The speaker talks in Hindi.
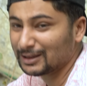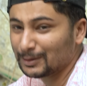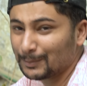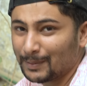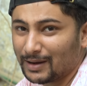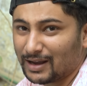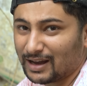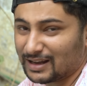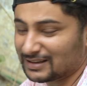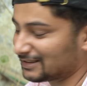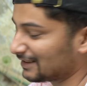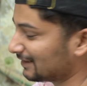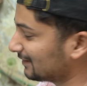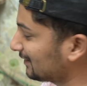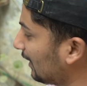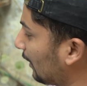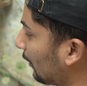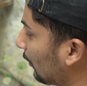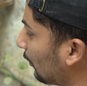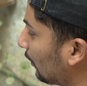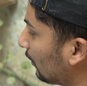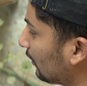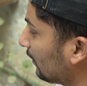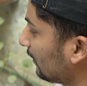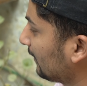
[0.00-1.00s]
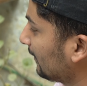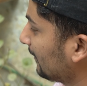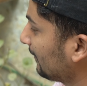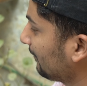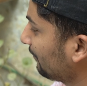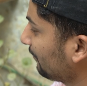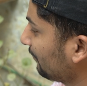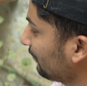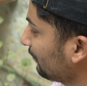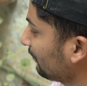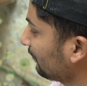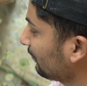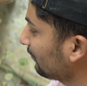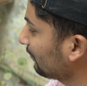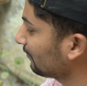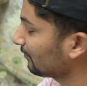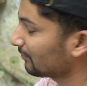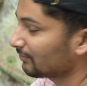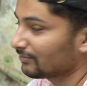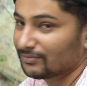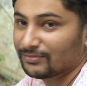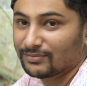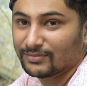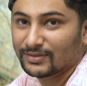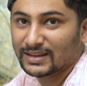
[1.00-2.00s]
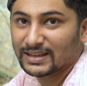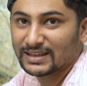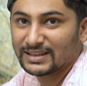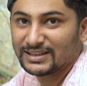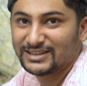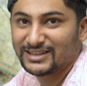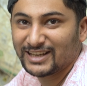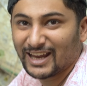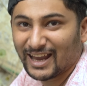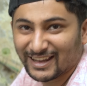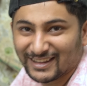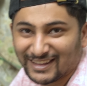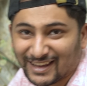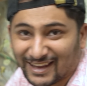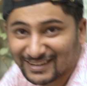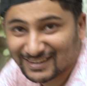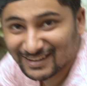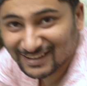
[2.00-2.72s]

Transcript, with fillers: बंद भी कर सकता हूँ ये दे